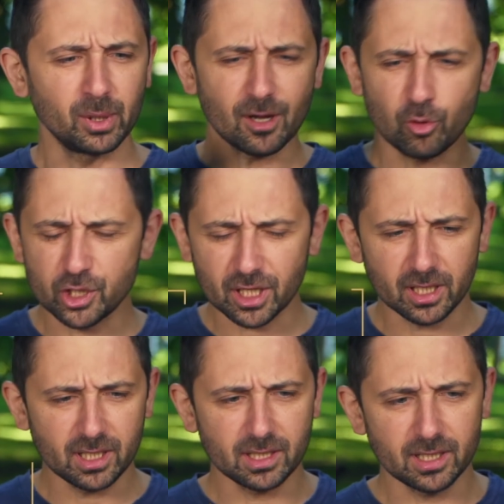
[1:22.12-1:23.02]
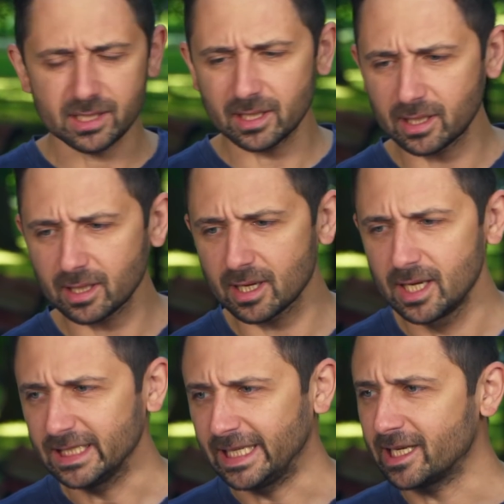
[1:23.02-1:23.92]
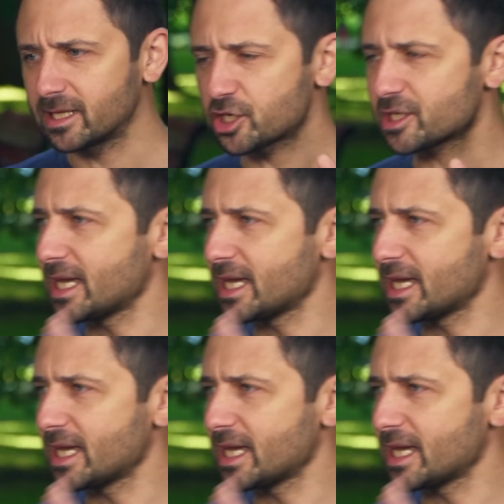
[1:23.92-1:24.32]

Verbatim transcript: была куча каких-то этих, а, их даже